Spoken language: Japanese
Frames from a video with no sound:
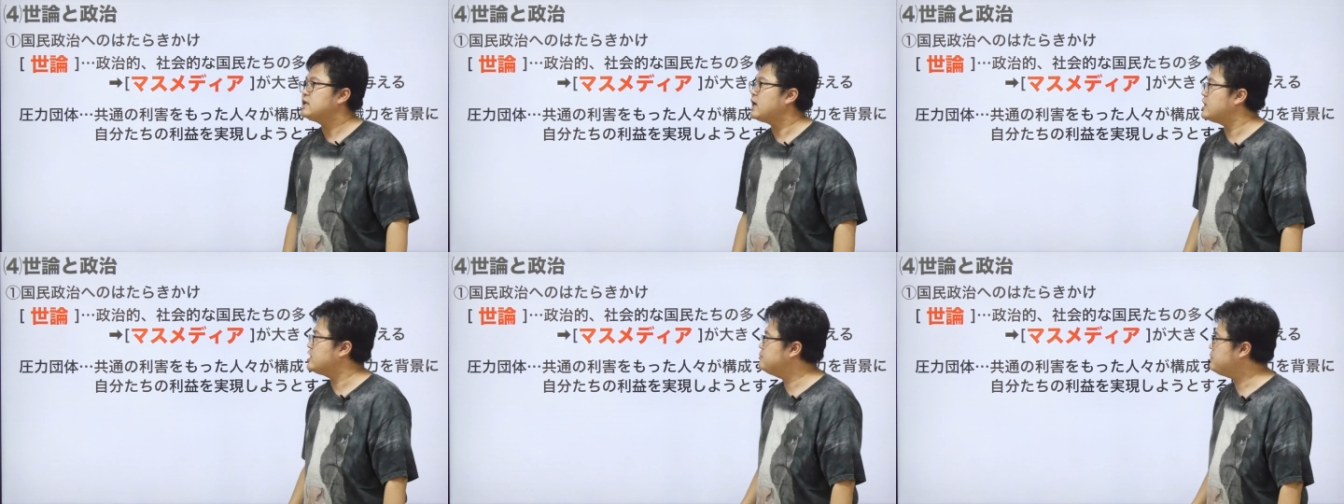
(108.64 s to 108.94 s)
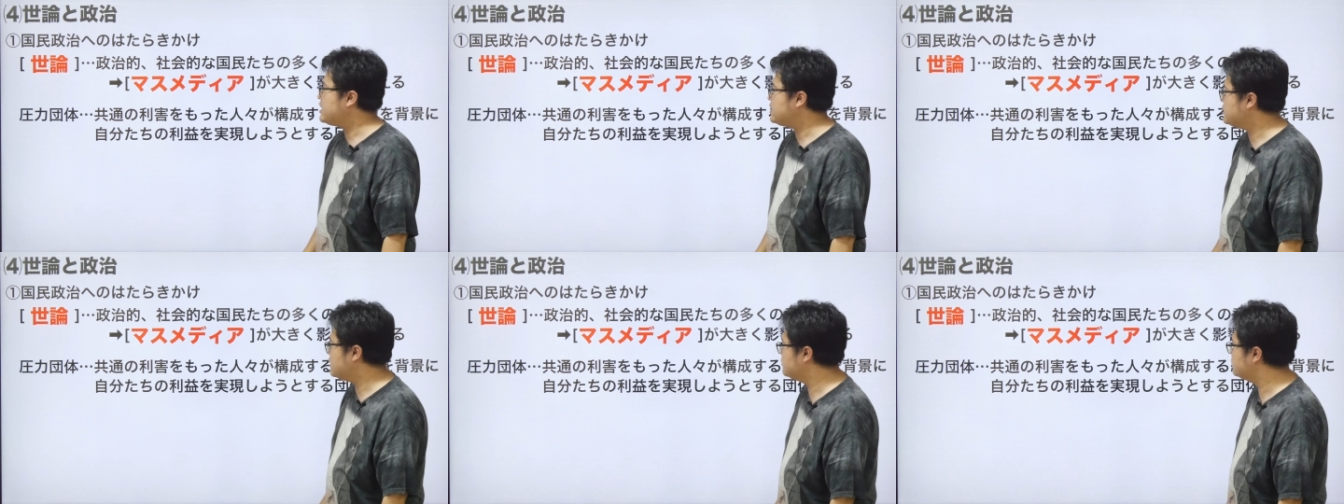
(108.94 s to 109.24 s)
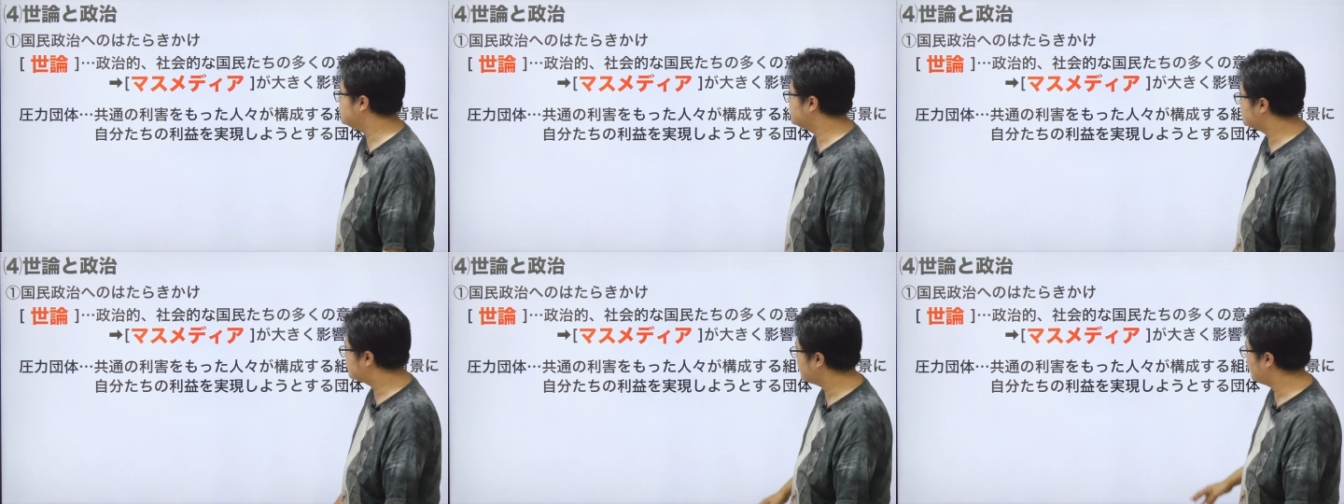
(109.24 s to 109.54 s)
今で
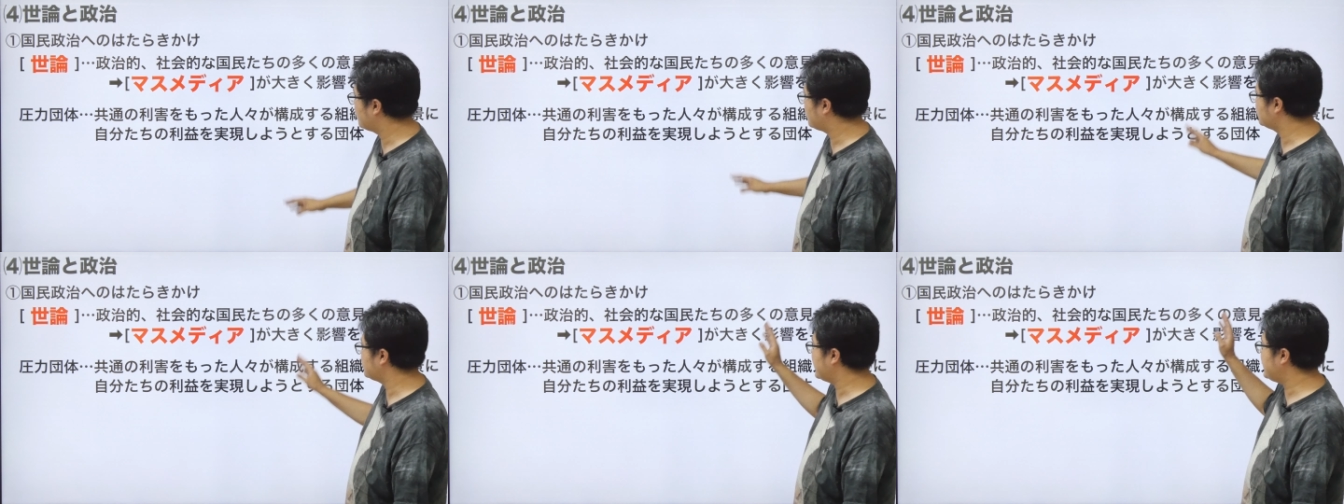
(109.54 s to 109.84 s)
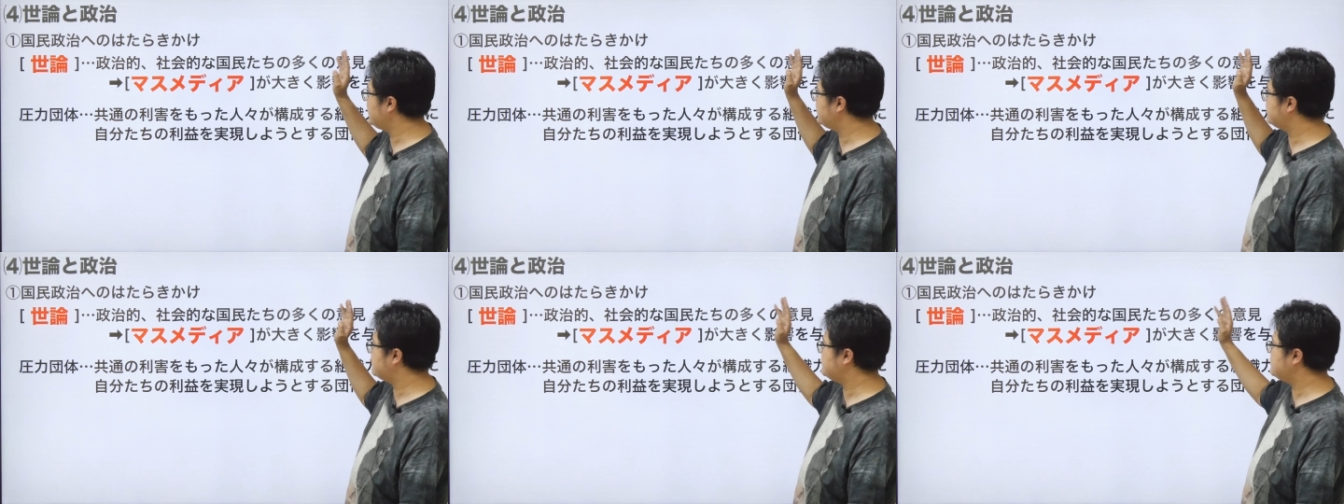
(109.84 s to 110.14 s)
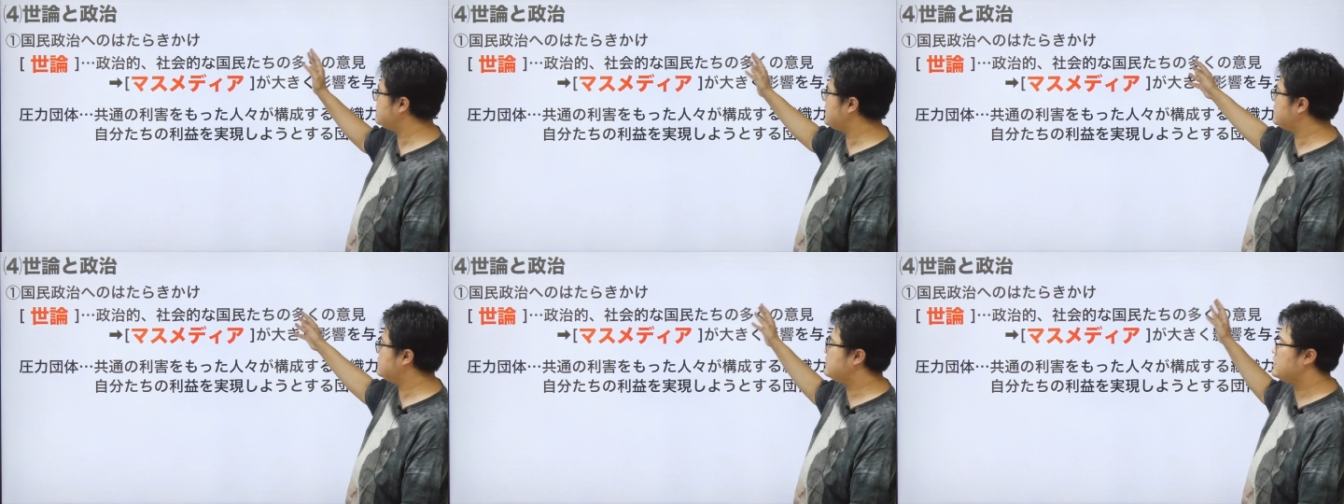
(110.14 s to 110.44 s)
言うと、この
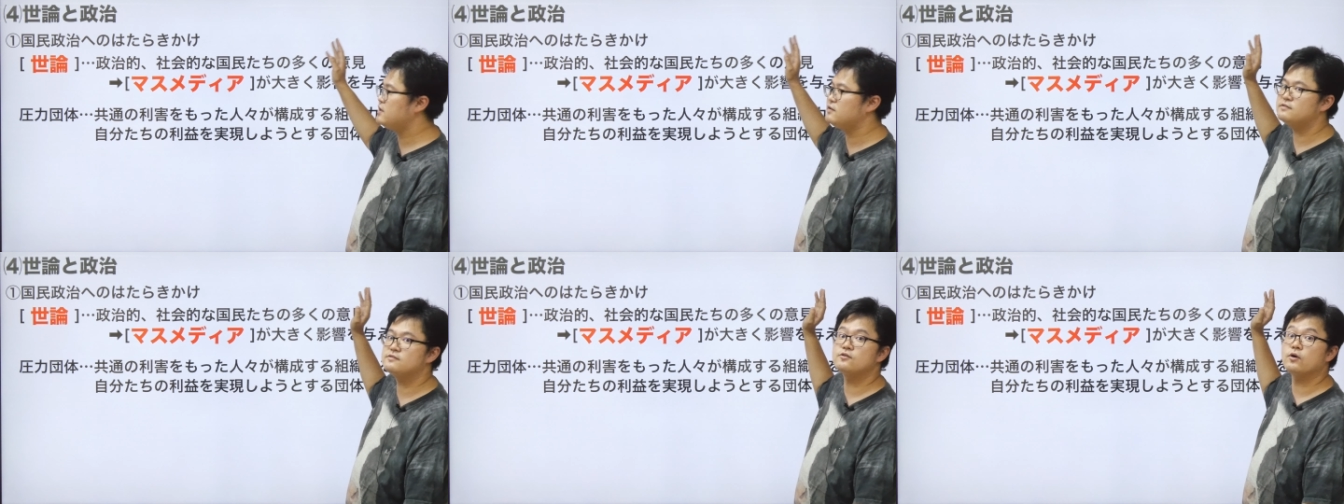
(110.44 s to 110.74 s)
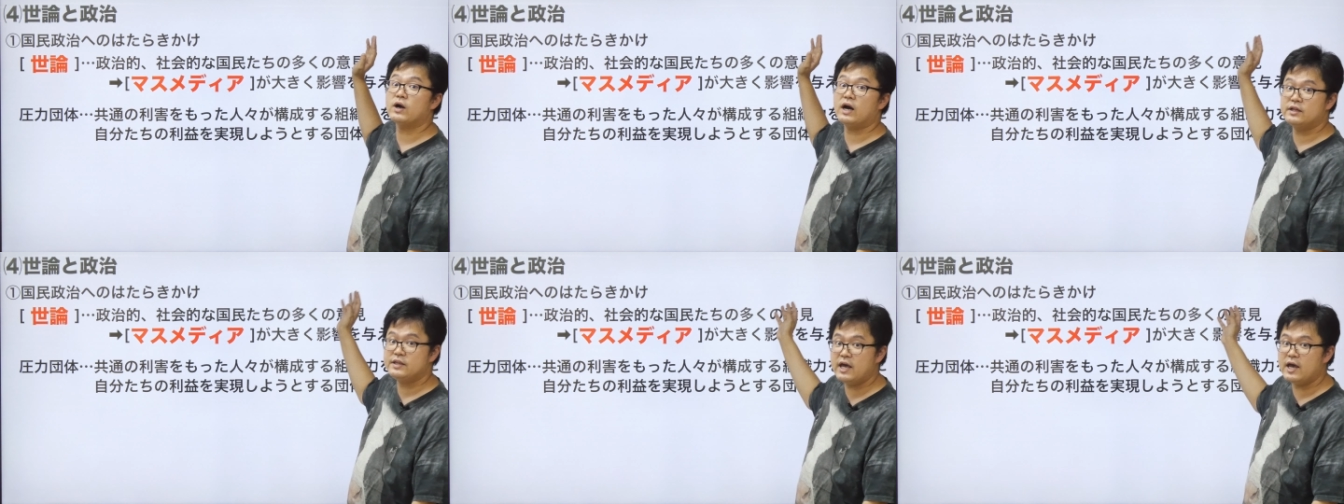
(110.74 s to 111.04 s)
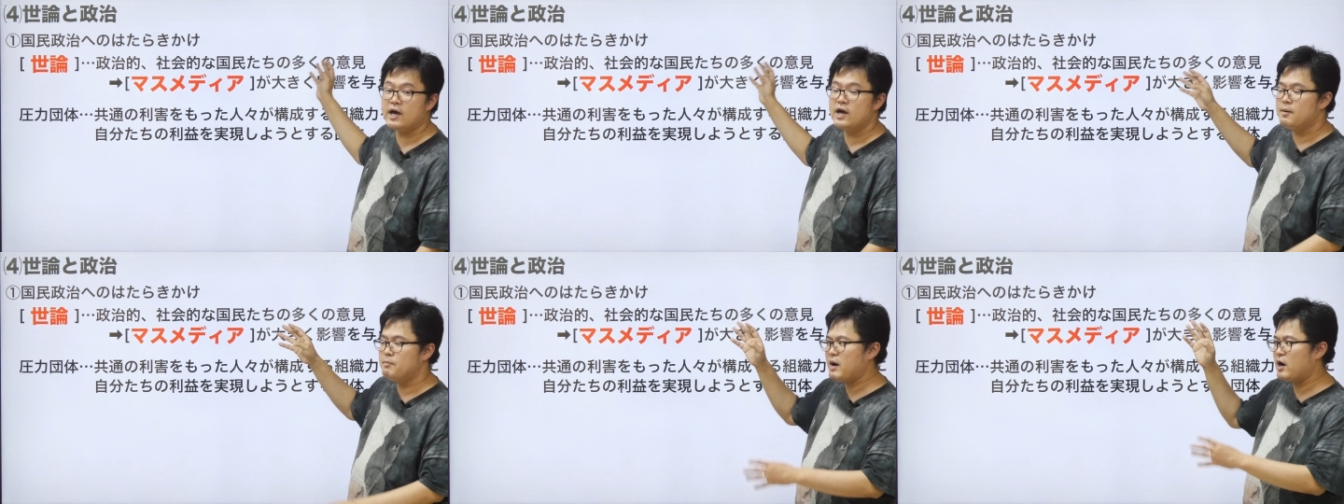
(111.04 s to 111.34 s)
SNS とか
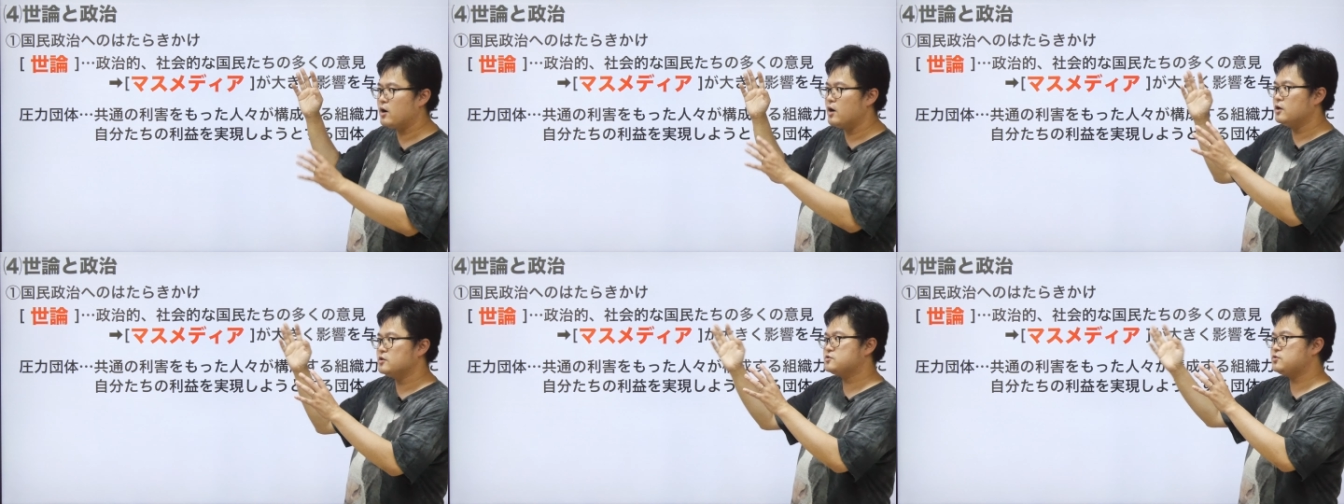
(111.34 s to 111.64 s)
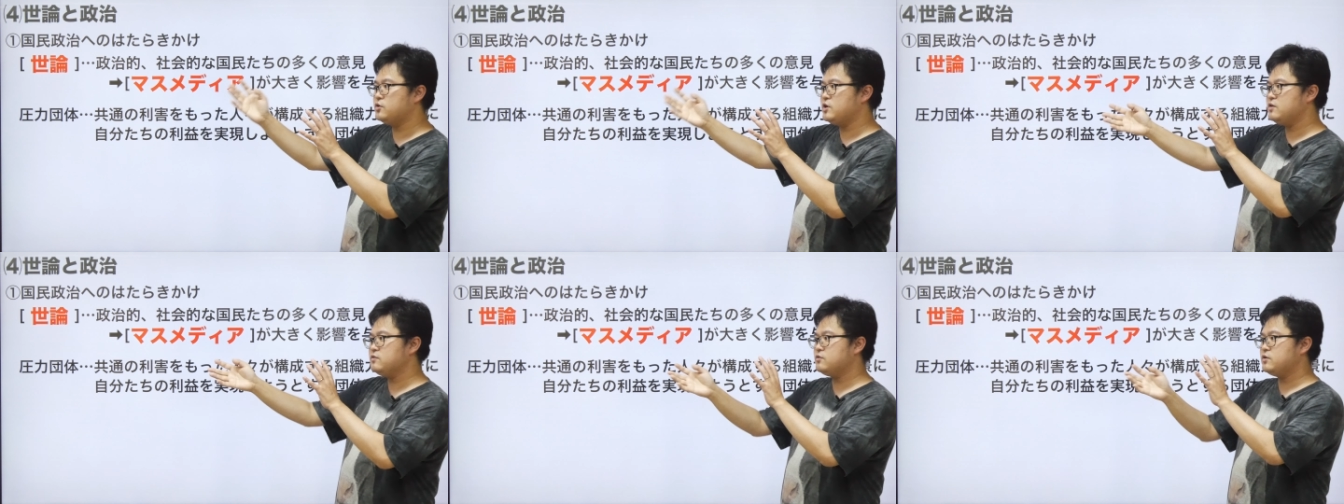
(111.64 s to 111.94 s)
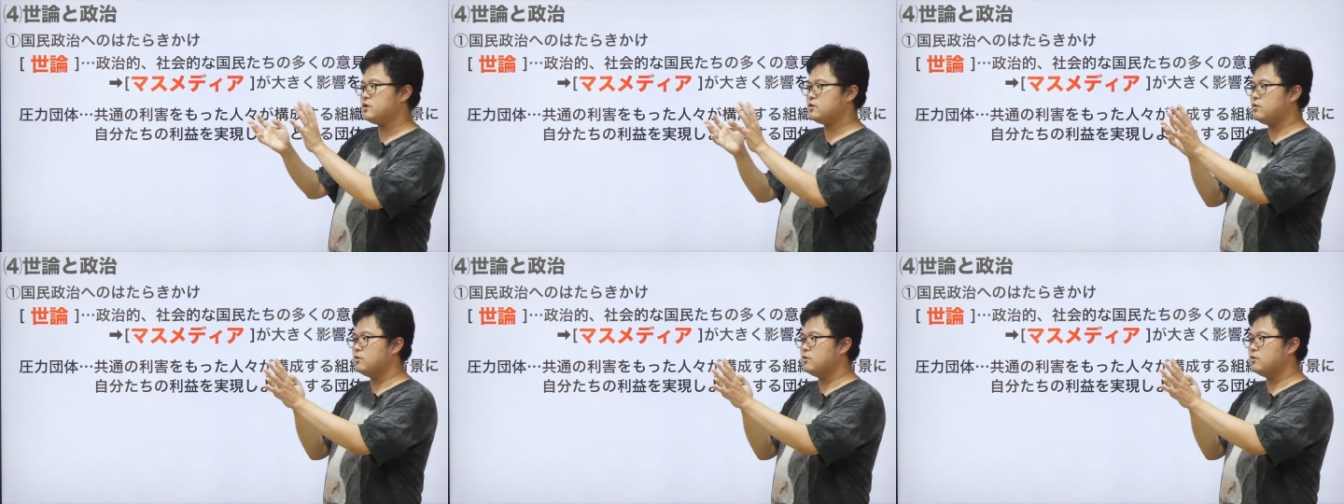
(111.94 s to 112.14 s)
で、まあ、それぞれ